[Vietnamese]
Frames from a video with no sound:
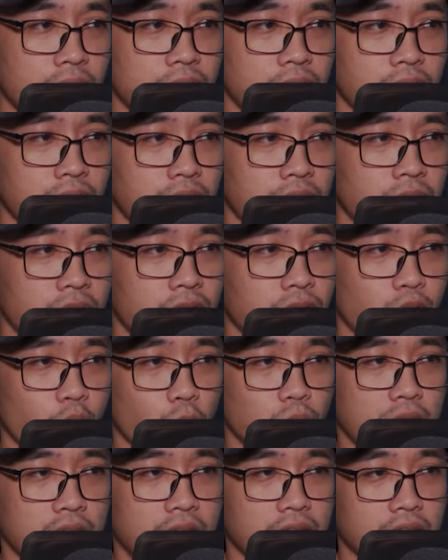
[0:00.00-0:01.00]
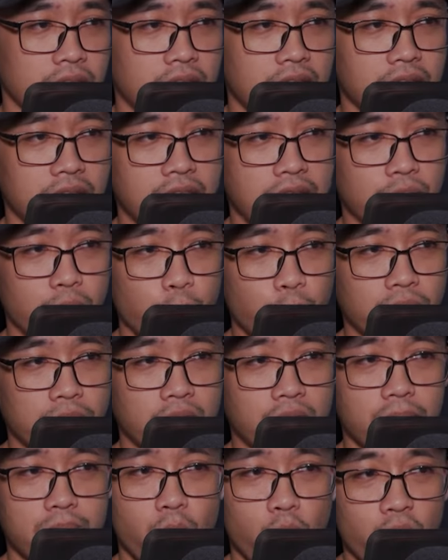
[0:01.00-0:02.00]
Nhưng lúc này dưới đạo thuật của
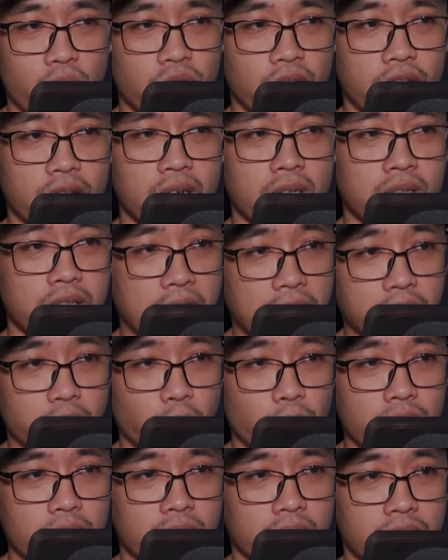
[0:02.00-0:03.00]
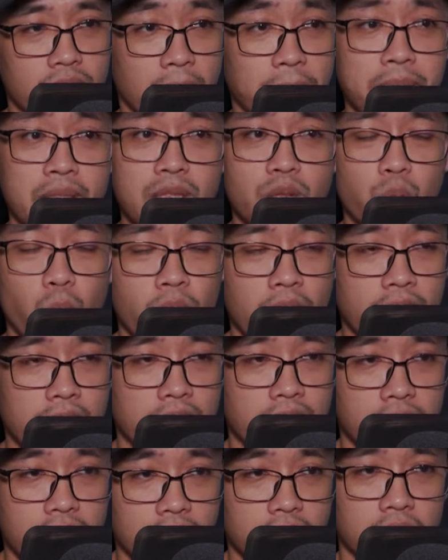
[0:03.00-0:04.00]
Vương Lâm dung nhập vào, hắn dần dần bù
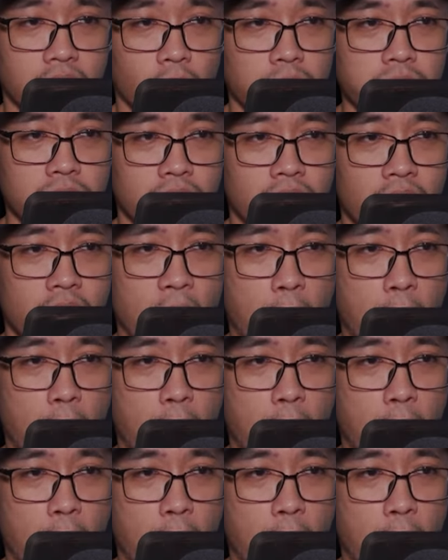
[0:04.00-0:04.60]
đắp được sơ hở